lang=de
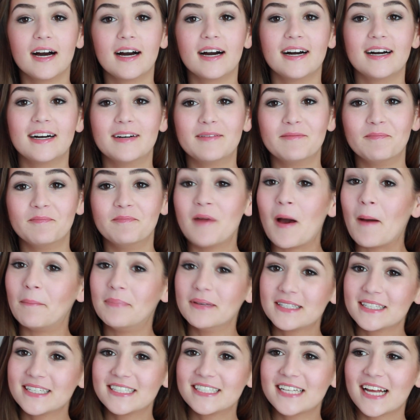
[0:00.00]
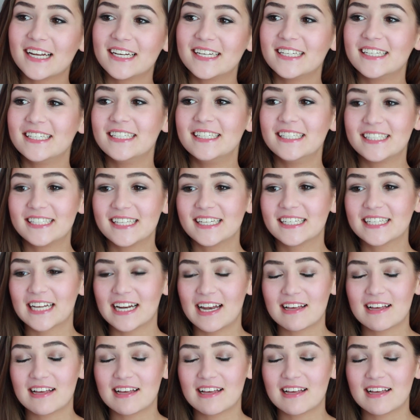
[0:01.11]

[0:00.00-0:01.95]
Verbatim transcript: Ähm, bis ich dann in die 10.